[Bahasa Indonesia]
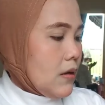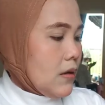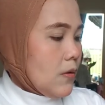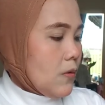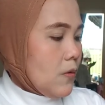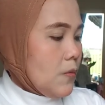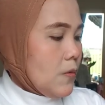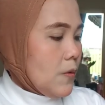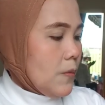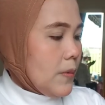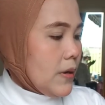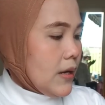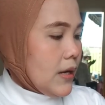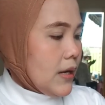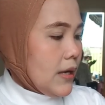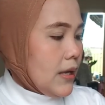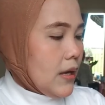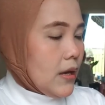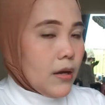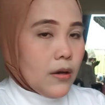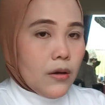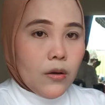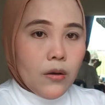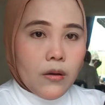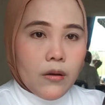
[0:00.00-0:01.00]
aku mau
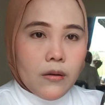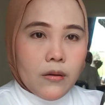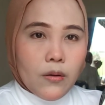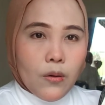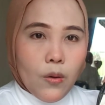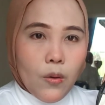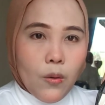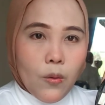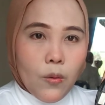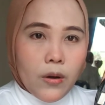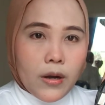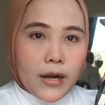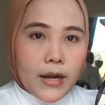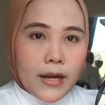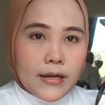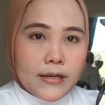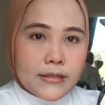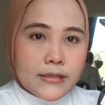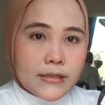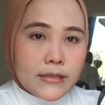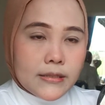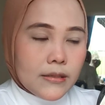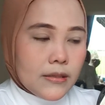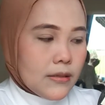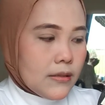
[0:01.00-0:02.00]
pakai yang
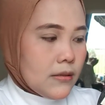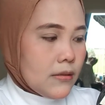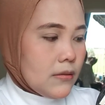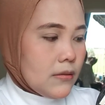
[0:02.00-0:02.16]
orange